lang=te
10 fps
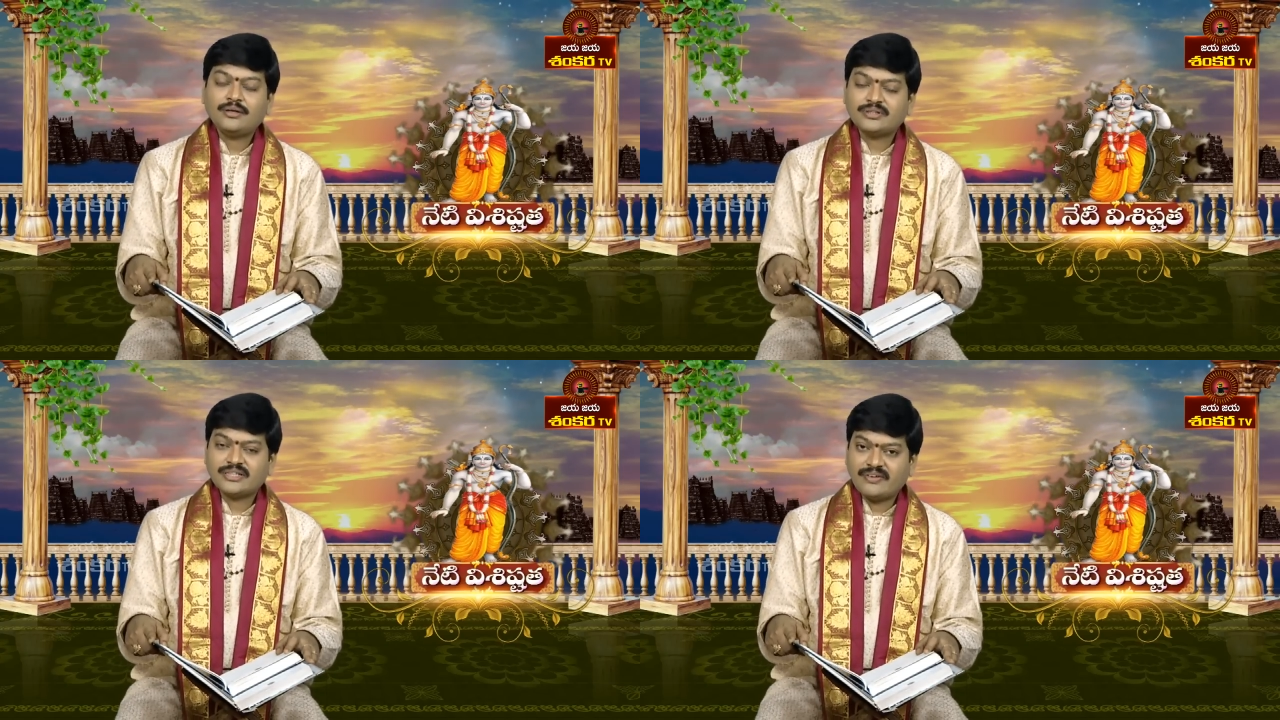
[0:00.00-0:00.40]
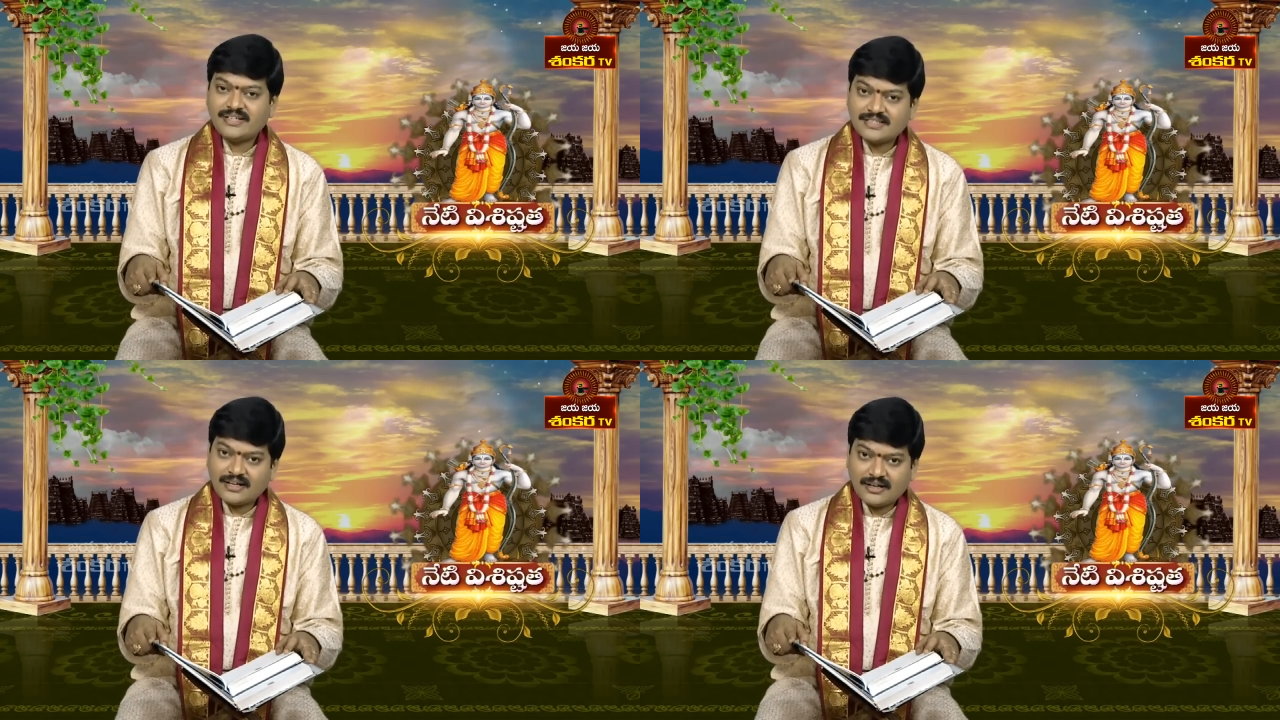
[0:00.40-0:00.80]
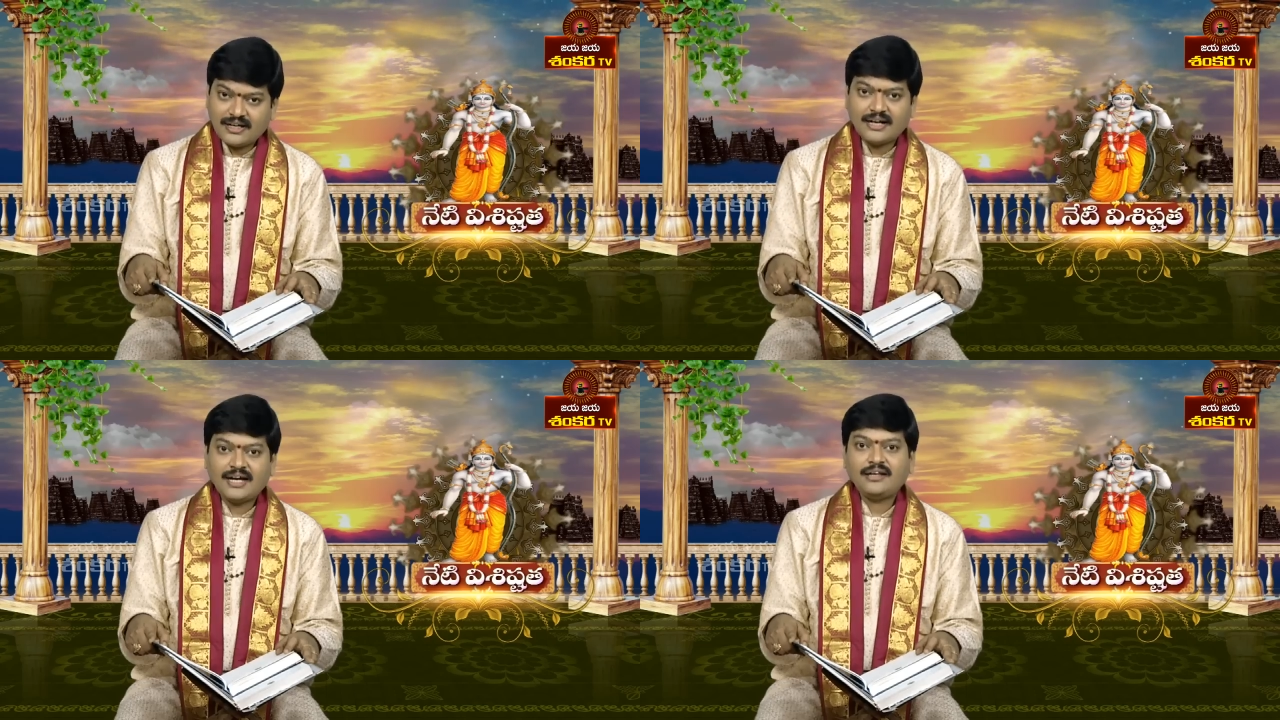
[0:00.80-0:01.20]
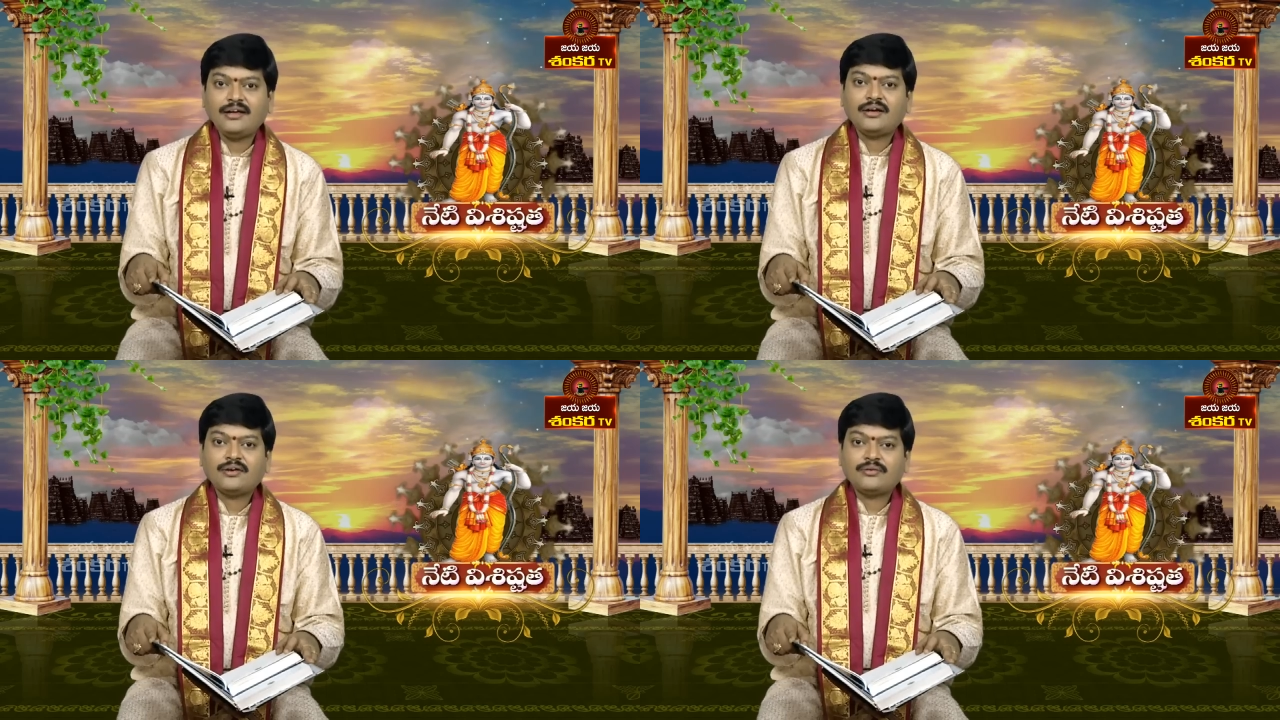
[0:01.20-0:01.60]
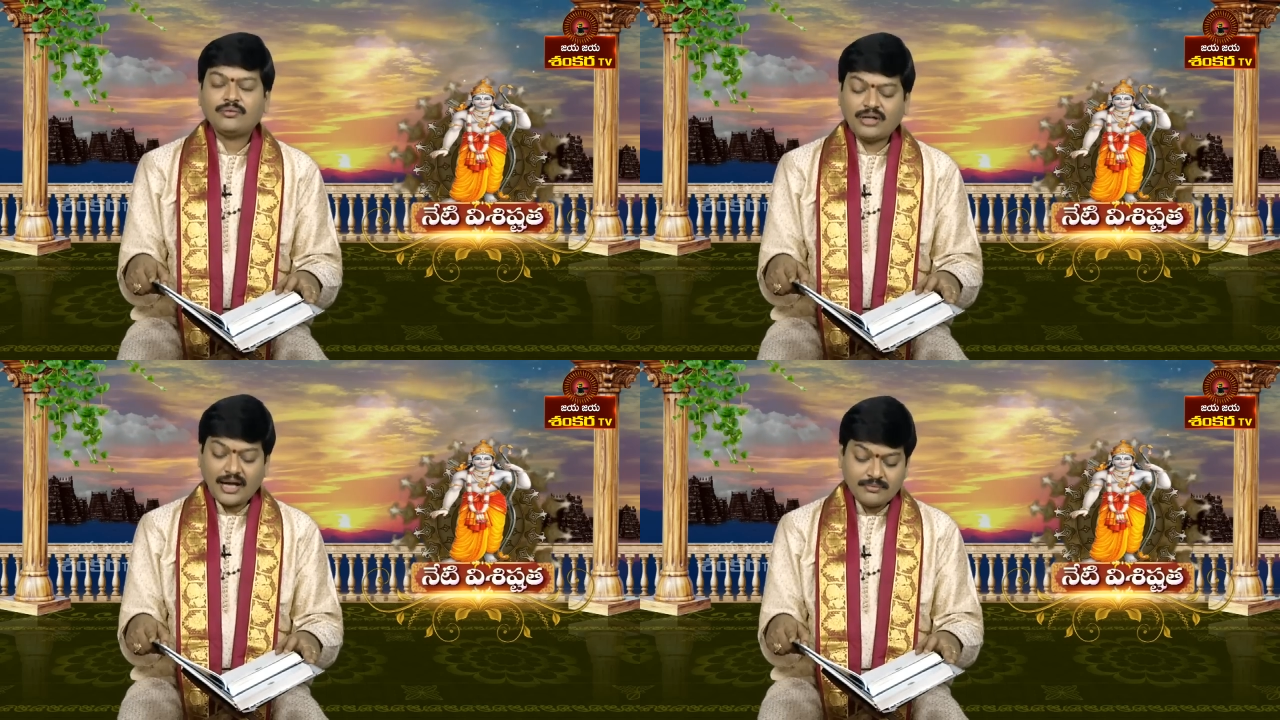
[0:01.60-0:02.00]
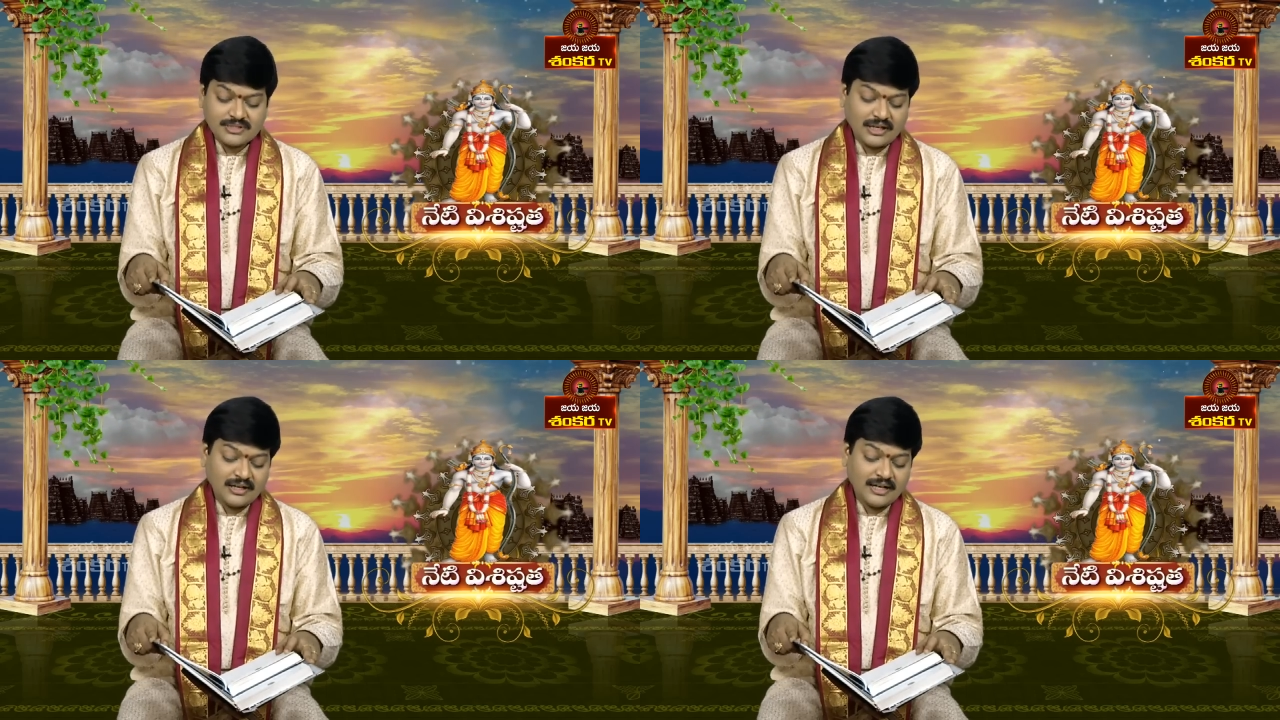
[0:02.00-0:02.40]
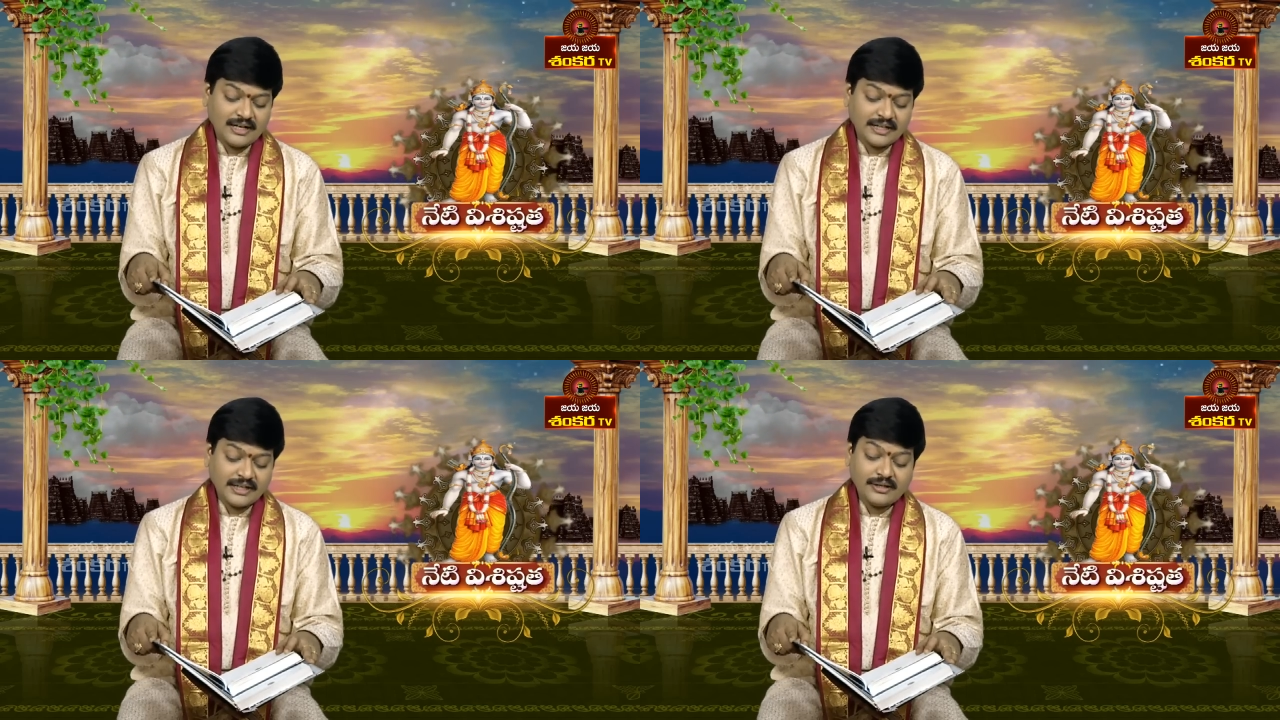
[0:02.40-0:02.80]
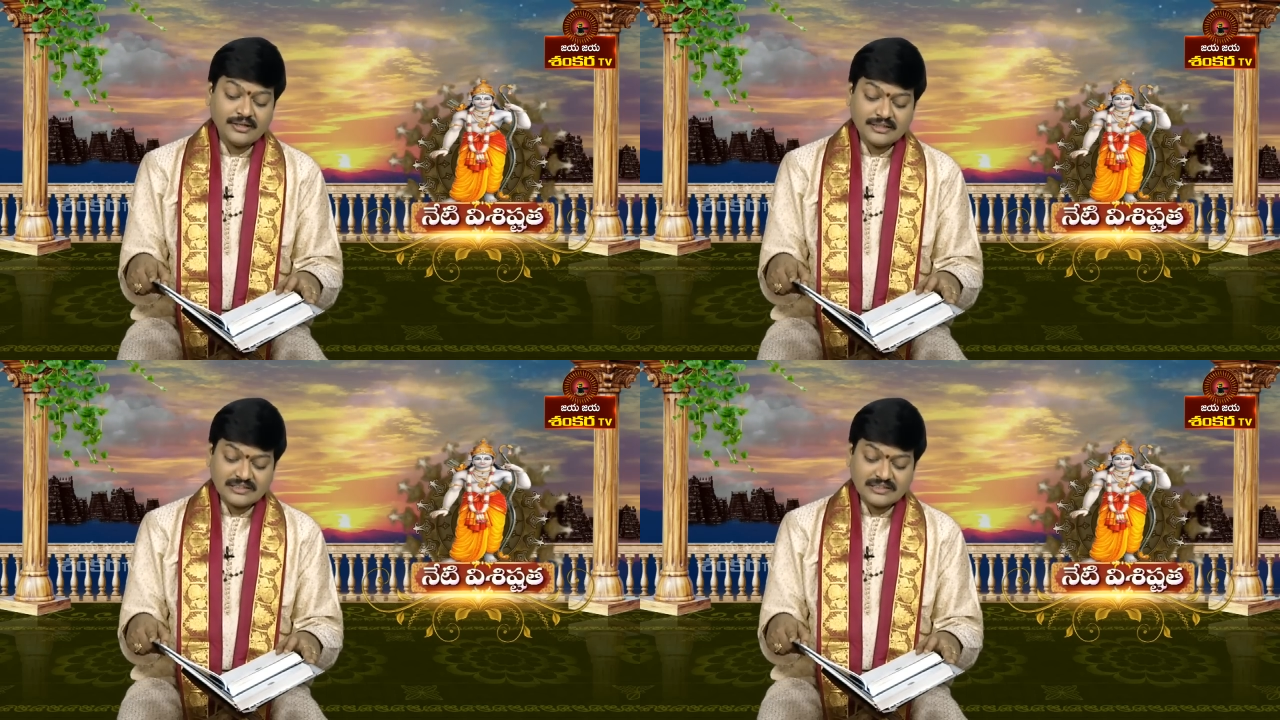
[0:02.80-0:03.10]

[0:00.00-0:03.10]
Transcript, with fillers: ఈ రోజున వెయ్యిసార్లుగా కానీ నూట ఎనిమిది సార్లుగా కానీ